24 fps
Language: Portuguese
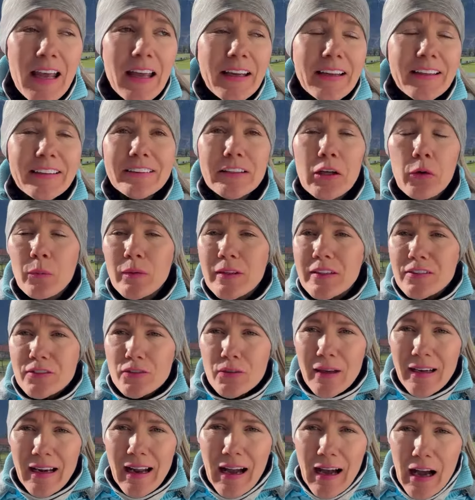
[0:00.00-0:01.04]
Então,
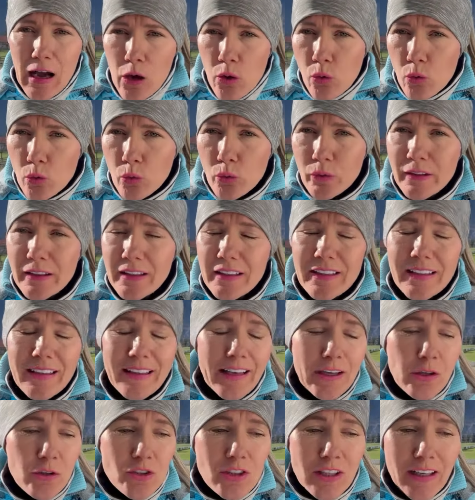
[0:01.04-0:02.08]
isso era algo que
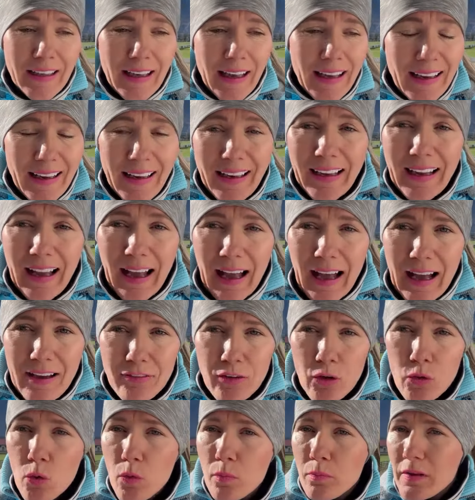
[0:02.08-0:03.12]
eu já
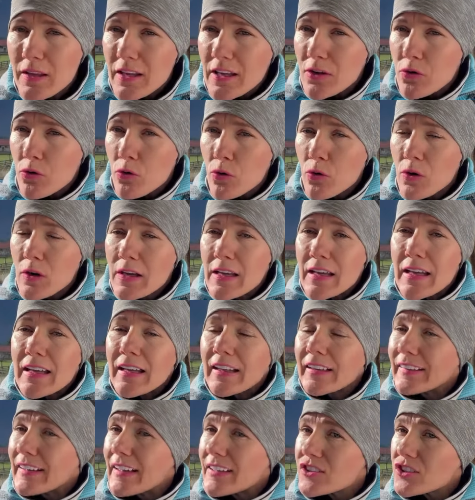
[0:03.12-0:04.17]
carregava comigo
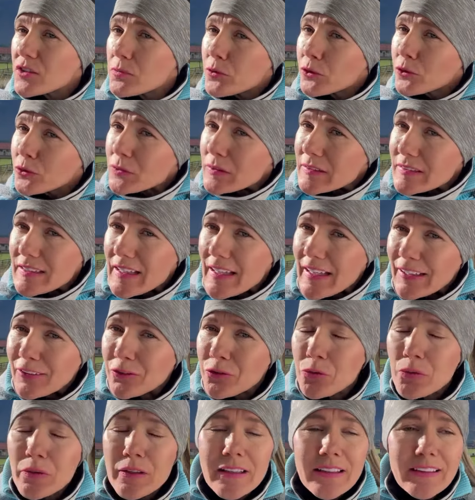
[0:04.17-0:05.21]
desde muito
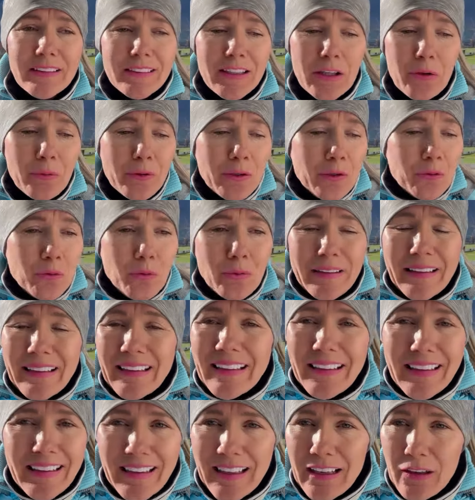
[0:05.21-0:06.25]
cedo, então eu não
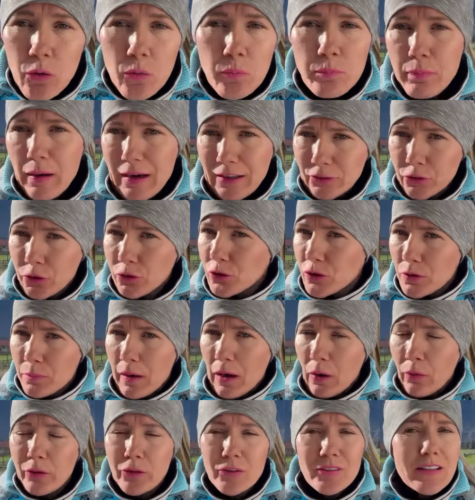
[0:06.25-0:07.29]
queria um parto
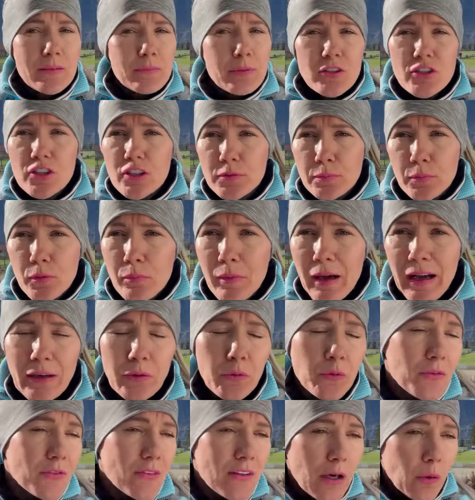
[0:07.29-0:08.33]
normal. Eu sempre disse pro
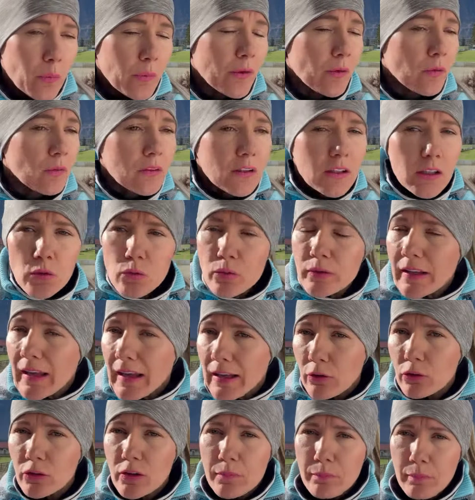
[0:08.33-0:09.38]
Marcos: não, eu não
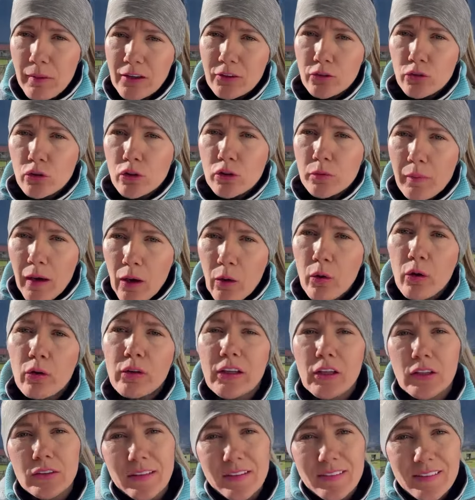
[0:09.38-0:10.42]
quero ter parto normal, eu
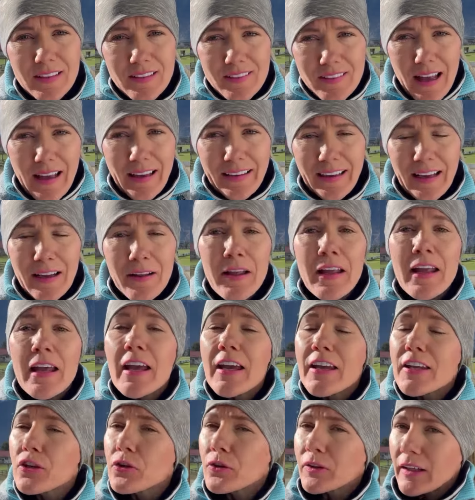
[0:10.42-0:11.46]
quero ter cesárea.
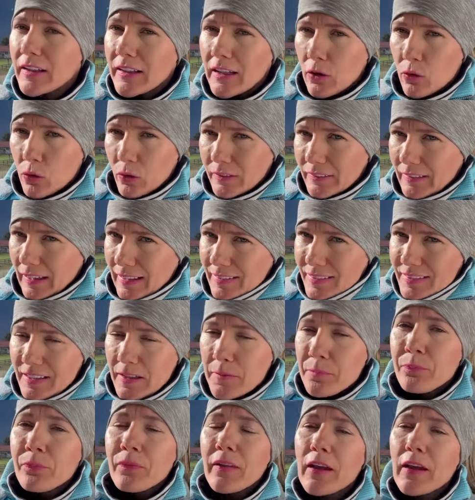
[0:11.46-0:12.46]
E o que que acontece?